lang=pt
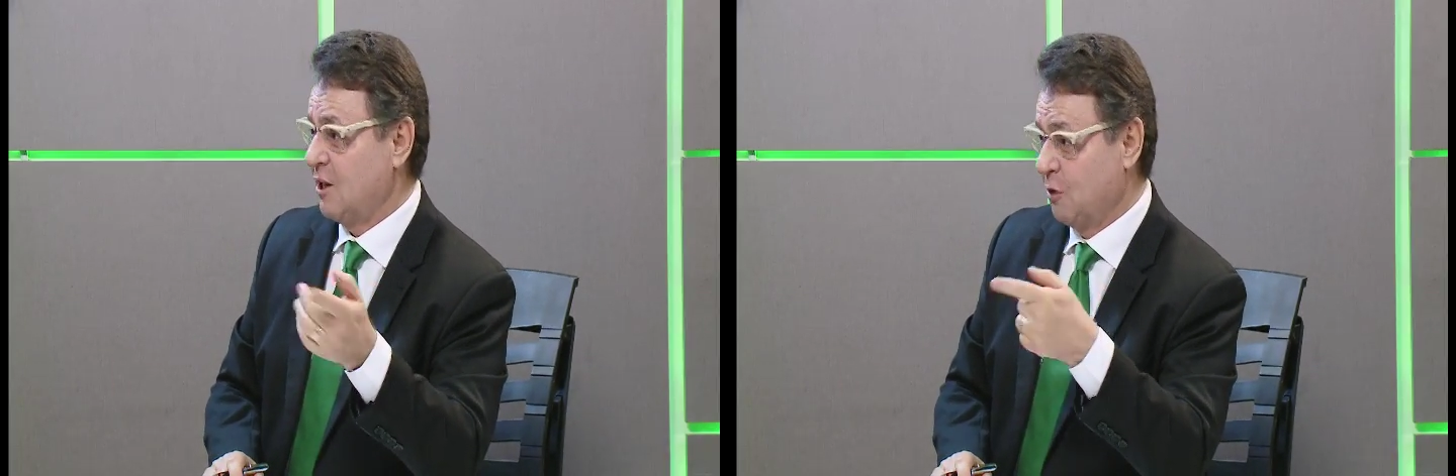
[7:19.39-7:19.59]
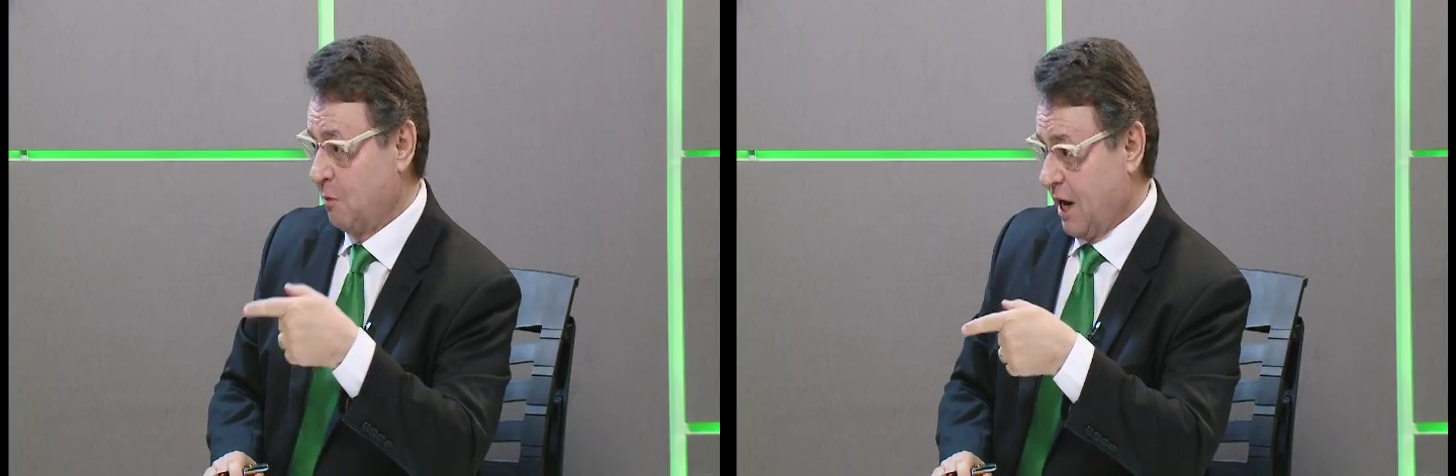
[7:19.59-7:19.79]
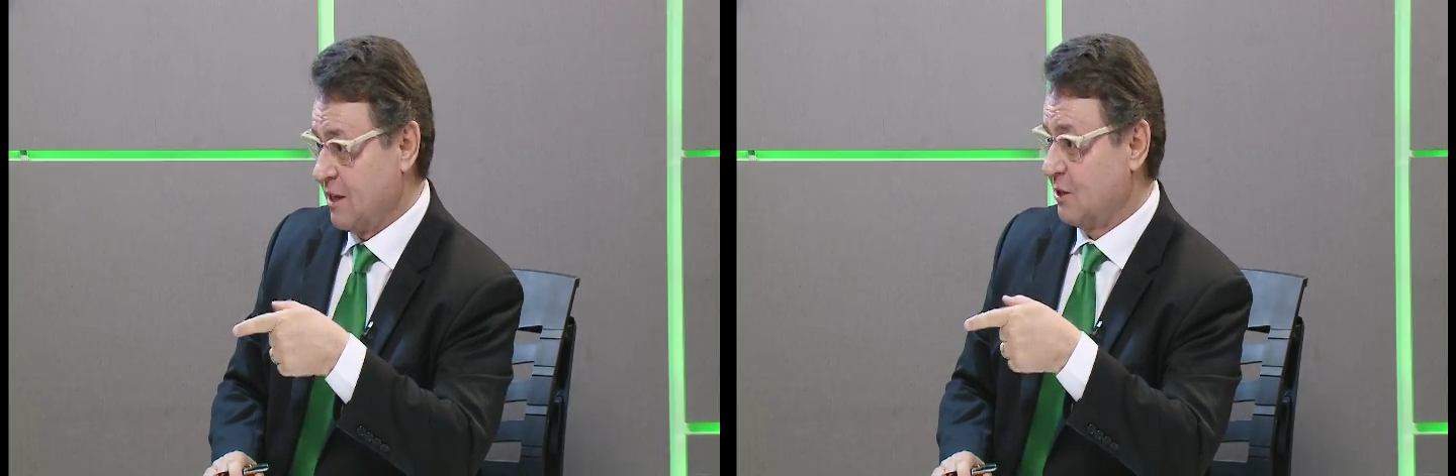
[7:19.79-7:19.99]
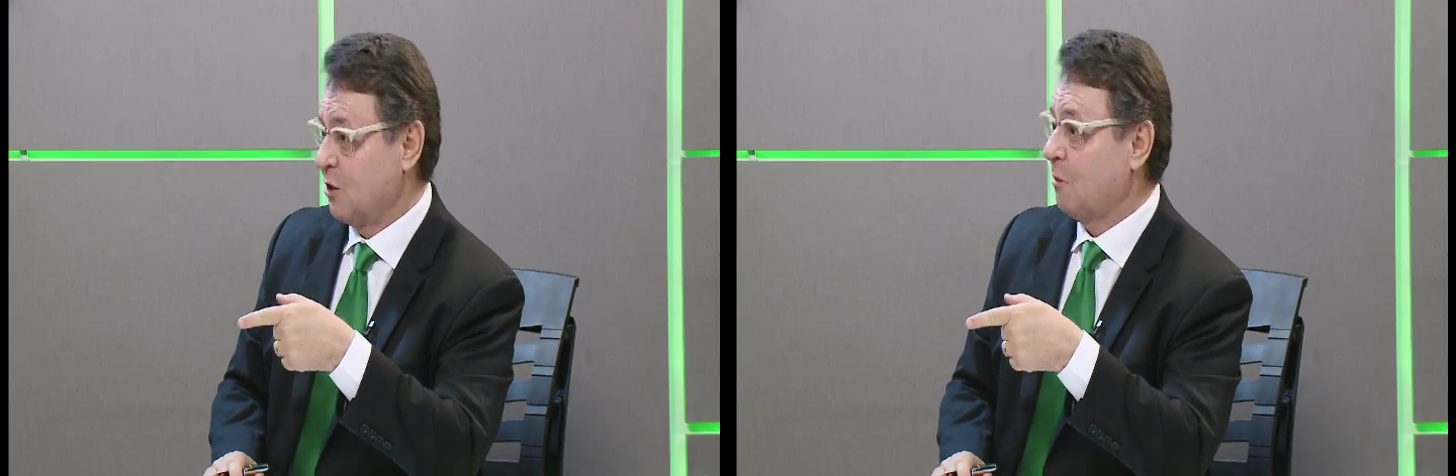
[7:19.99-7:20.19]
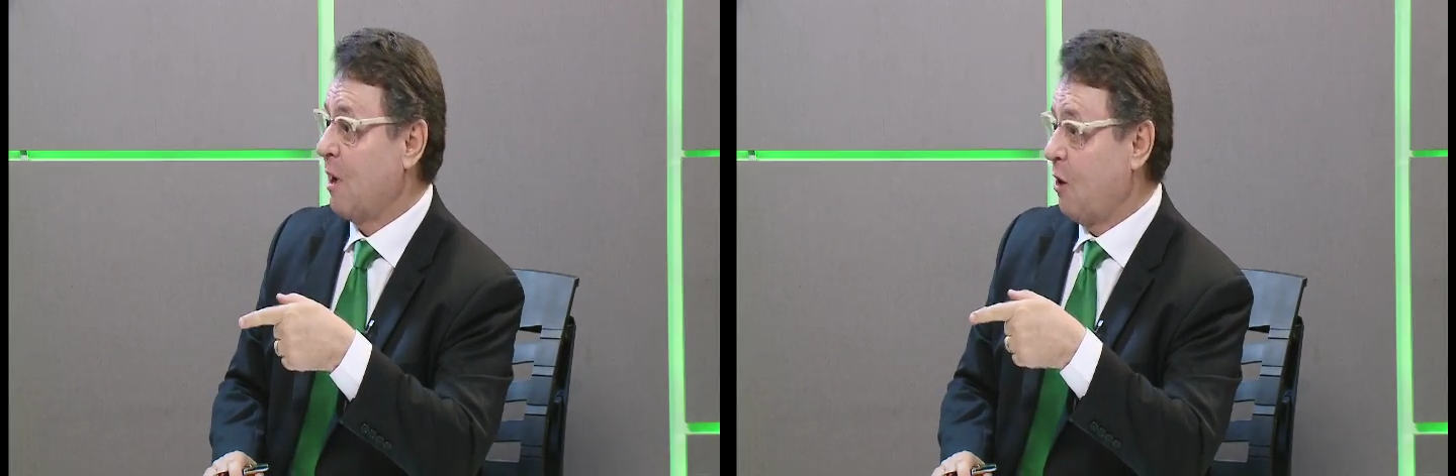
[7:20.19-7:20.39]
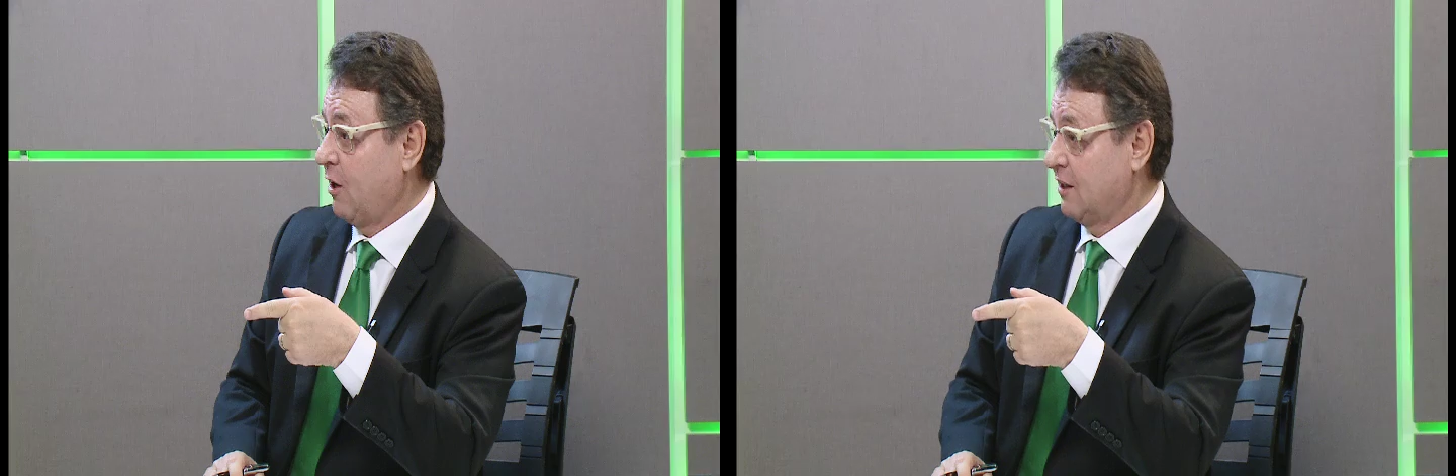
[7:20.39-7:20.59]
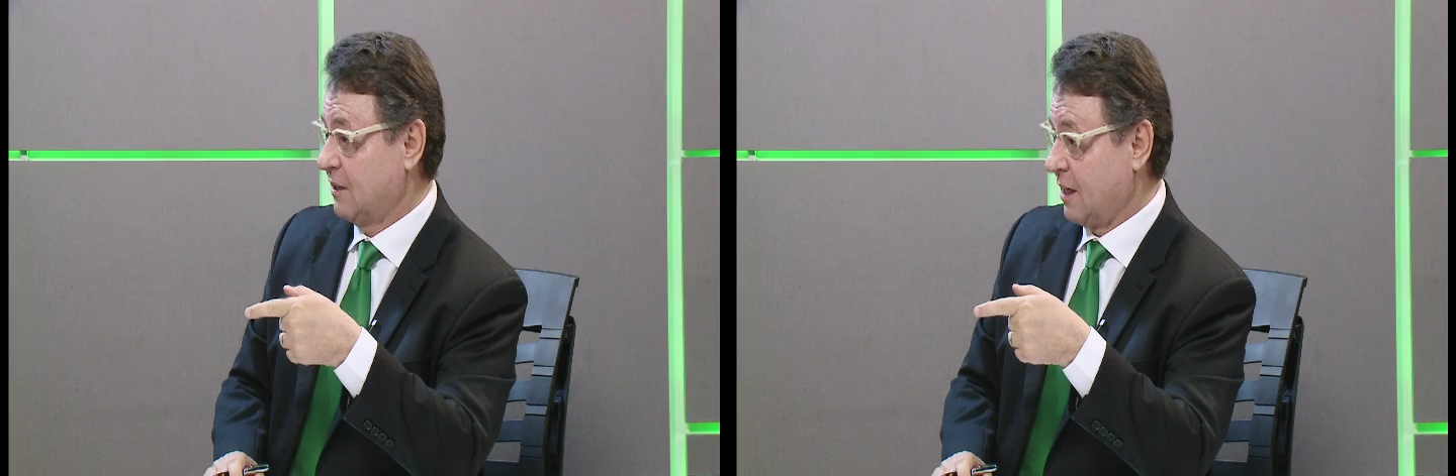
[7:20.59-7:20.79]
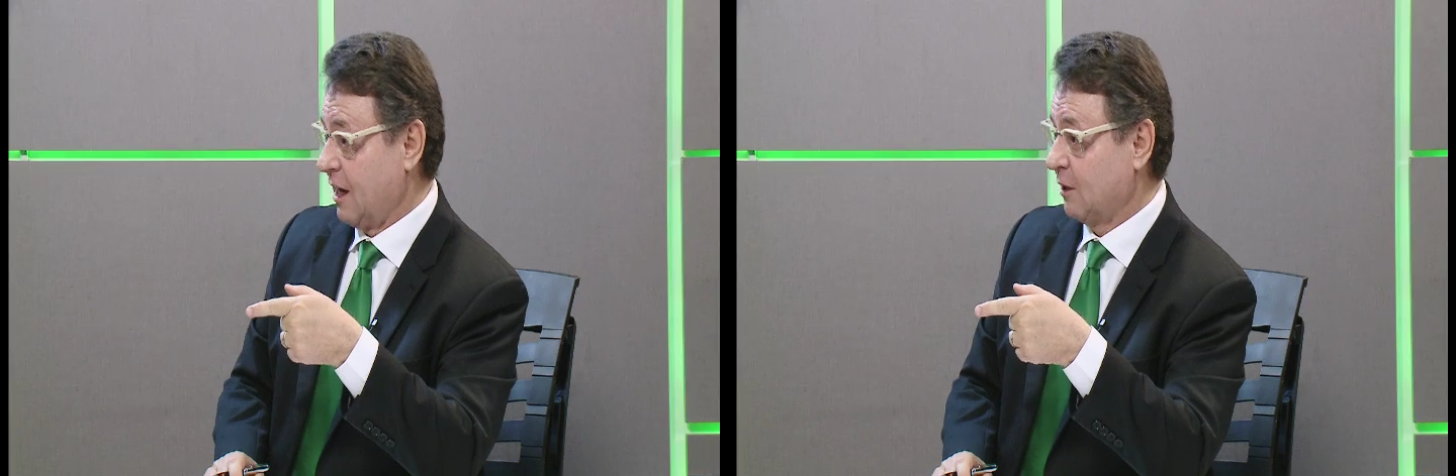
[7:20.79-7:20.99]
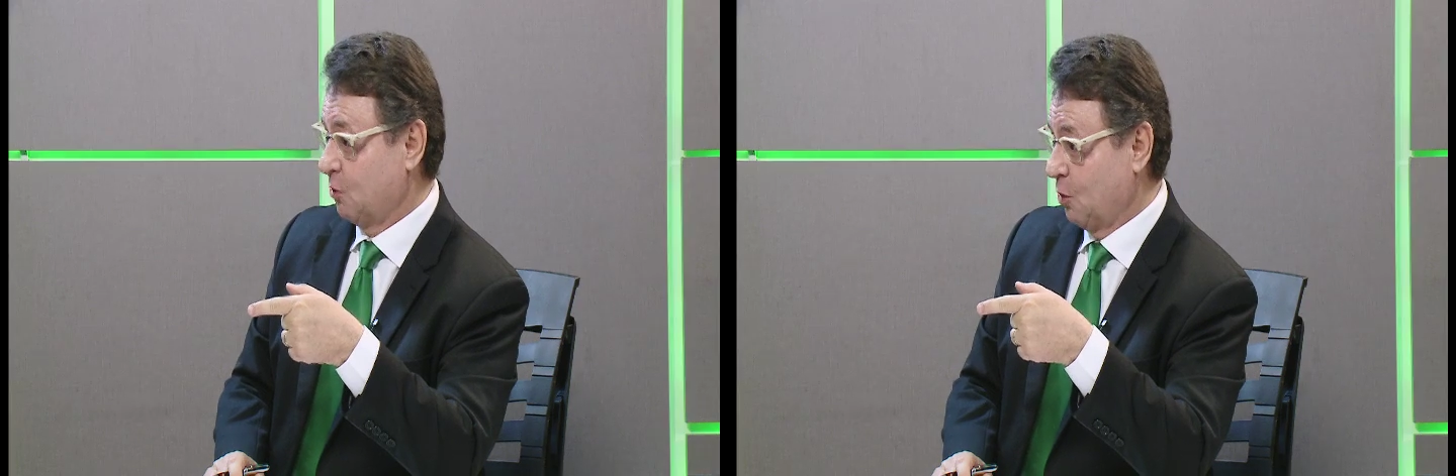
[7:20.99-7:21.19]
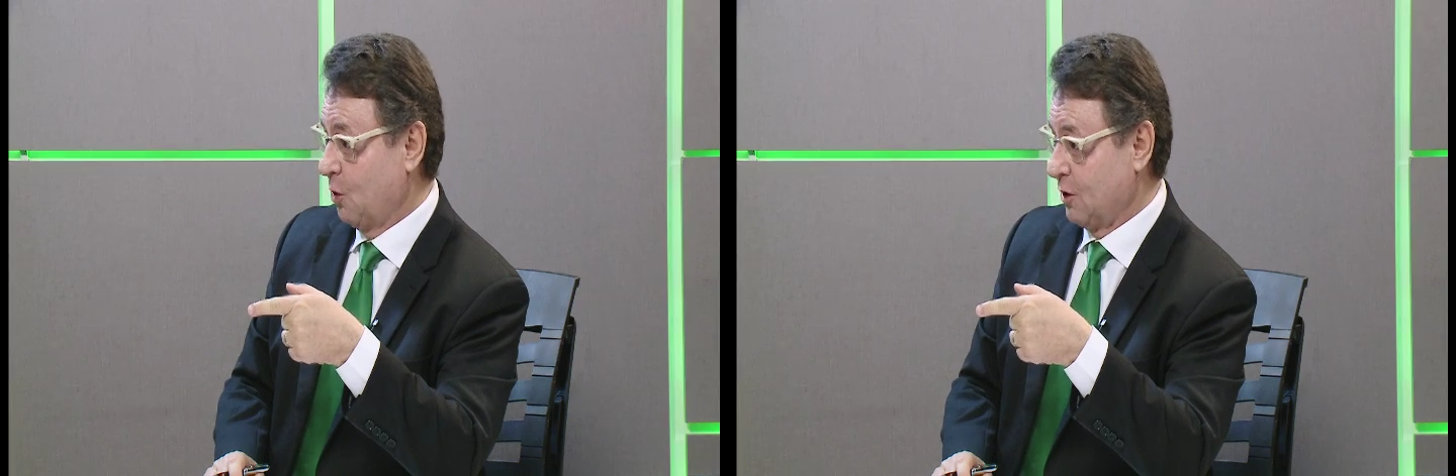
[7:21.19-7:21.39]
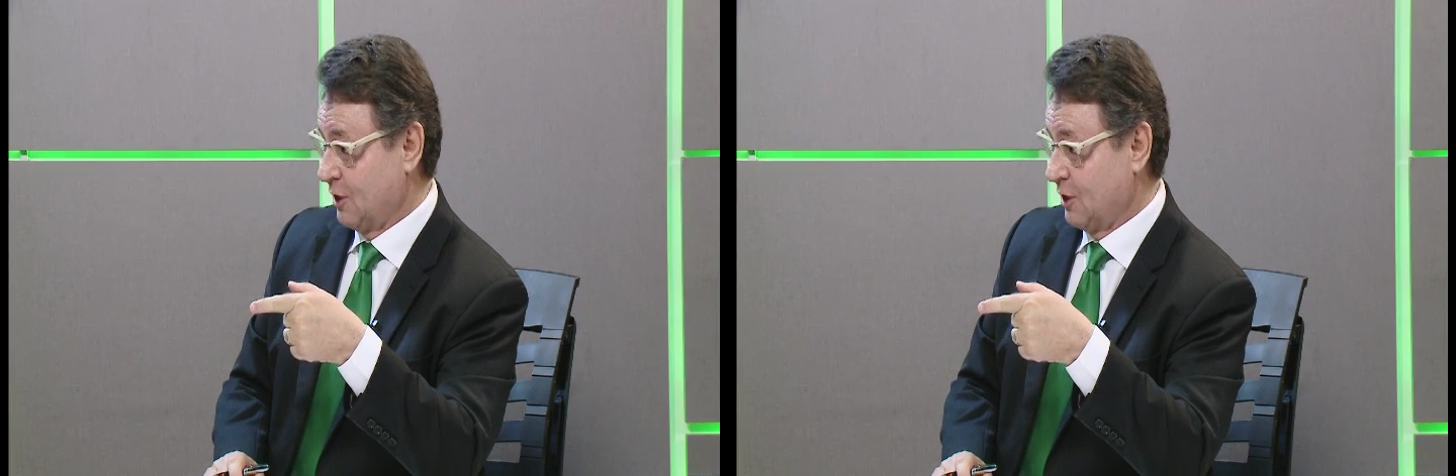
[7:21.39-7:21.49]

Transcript: e o Brasil é o maior reciclador uhum,